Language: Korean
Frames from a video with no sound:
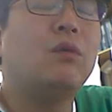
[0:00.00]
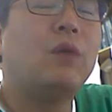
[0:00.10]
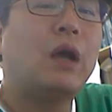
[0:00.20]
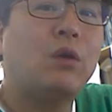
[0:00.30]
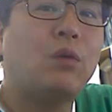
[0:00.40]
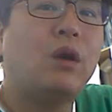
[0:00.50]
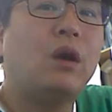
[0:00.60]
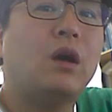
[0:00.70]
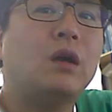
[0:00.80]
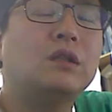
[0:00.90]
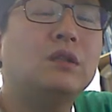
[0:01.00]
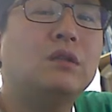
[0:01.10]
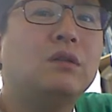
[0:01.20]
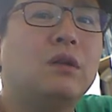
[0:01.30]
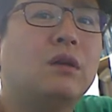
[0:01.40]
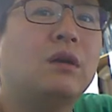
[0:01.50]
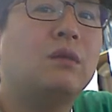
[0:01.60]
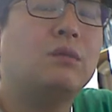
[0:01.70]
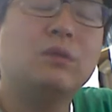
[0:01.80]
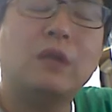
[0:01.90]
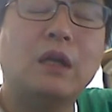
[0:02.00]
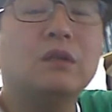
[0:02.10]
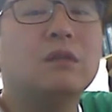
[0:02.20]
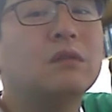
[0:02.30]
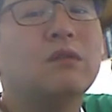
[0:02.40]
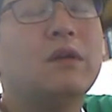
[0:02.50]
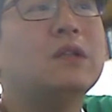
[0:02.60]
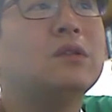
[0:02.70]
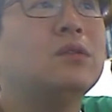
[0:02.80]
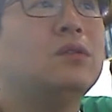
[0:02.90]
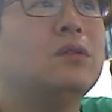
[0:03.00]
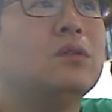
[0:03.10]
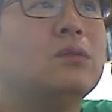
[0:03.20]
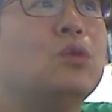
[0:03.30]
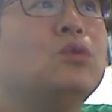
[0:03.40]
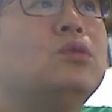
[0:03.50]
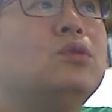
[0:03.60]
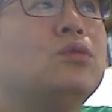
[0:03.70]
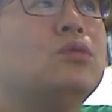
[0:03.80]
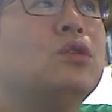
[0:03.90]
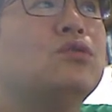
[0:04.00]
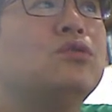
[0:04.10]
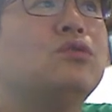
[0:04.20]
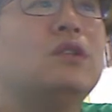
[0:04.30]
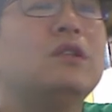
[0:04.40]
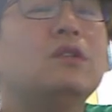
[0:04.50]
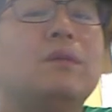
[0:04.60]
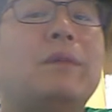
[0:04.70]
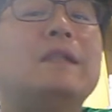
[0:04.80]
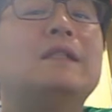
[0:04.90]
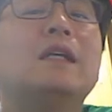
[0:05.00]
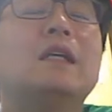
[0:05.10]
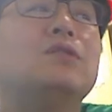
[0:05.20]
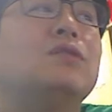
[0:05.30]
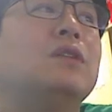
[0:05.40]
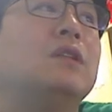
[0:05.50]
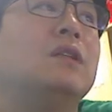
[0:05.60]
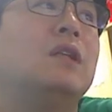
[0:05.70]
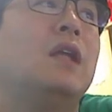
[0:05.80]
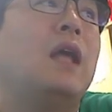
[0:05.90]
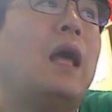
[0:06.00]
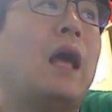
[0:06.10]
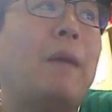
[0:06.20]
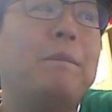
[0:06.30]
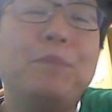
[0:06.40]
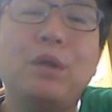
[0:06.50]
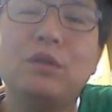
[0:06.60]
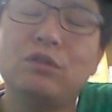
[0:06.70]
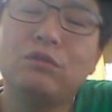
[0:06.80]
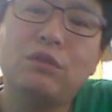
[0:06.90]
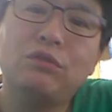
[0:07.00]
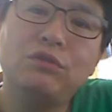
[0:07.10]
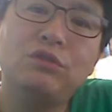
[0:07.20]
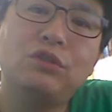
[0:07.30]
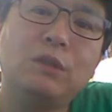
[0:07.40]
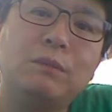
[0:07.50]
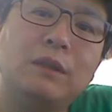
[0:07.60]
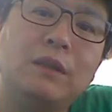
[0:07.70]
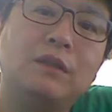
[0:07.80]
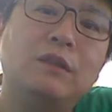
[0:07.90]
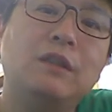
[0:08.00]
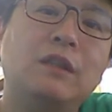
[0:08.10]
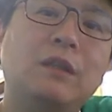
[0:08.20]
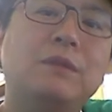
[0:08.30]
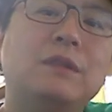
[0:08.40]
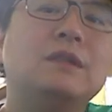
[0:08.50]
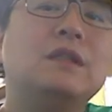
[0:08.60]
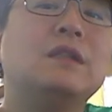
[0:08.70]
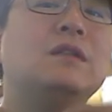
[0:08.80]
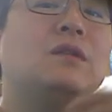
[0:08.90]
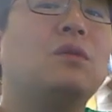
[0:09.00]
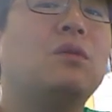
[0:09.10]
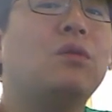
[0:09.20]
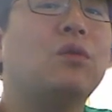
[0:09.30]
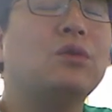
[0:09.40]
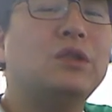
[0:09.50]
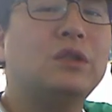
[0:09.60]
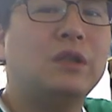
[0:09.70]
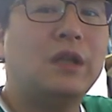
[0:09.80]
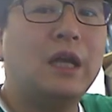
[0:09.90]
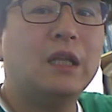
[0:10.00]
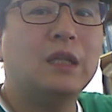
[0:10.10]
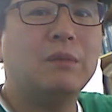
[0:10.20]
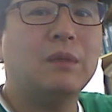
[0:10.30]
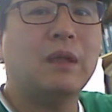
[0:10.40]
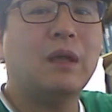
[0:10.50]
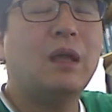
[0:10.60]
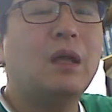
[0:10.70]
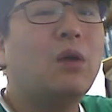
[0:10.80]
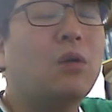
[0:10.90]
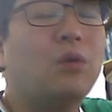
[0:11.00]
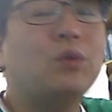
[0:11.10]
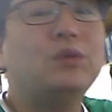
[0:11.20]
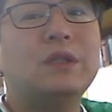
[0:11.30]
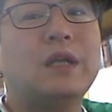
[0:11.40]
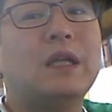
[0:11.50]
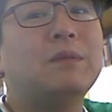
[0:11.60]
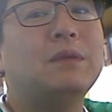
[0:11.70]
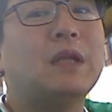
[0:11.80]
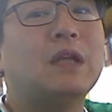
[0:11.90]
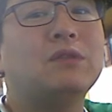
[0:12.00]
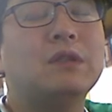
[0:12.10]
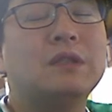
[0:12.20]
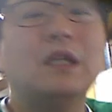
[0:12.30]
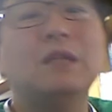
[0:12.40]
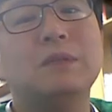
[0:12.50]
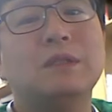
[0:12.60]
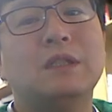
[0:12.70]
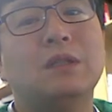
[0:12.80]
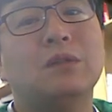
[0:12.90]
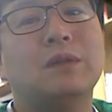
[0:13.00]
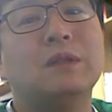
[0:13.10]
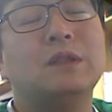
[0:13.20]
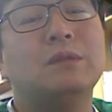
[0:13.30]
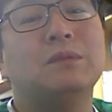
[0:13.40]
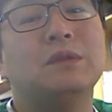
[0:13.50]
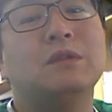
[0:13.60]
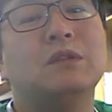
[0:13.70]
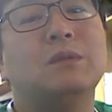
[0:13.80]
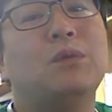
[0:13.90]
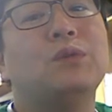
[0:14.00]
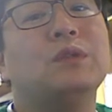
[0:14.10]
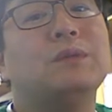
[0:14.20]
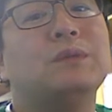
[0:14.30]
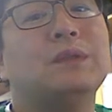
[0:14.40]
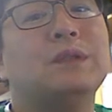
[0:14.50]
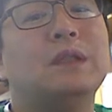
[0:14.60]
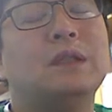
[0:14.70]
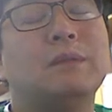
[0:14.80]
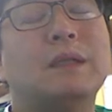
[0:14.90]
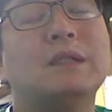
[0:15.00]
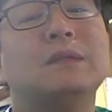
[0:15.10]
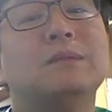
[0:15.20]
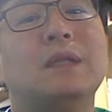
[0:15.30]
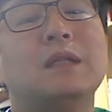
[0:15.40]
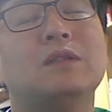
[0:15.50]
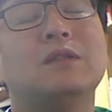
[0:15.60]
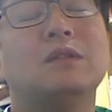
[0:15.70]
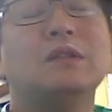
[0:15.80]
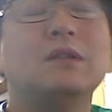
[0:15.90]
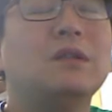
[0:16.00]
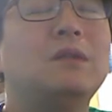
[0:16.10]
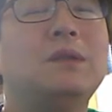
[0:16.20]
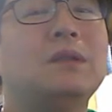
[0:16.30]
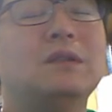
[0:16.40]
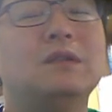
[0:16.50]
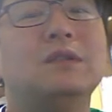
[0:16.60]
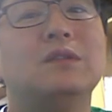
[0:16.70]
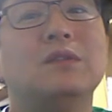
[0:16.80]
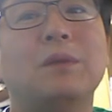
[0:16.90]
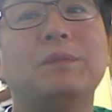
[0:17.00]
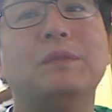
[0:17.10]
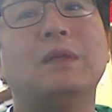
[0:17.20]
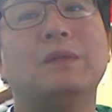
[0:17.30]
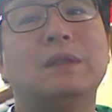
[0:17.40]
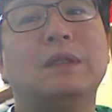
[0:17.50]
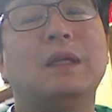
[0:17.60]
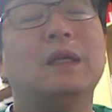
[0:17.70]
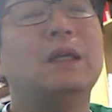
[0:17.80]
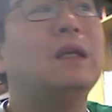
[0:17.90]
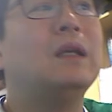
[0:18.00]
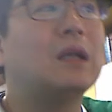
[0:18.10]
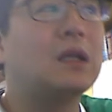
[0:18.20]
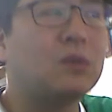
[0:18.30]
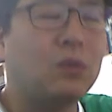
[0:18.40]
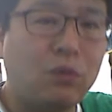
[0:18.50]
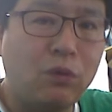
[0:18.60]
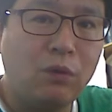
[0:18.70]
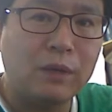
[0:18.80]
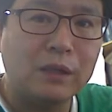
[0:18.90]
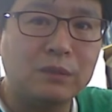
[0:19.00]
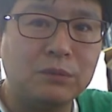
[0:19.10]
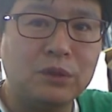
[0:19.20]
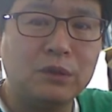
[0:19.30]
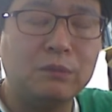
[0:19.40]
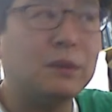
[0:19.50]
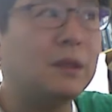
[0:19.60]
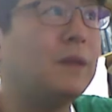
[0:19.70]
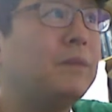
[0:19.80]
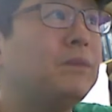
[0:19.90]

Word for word: 외과, 신경외과, 뭐 다른 과에서도 모든 종류의 수술에서 발생할 수 있는 합병증과 후유증입니다. 그렇기 때문에 의사들은 꼭 고지를 해야 됩니다. 고지를 안 하면 나중에 책임을 지라고 환자분들, 보호자분들이 말씀을 하세요. 그런 설명을 들은 적이 없다고 이렇게 계속 꼭 말씀을 드립니다.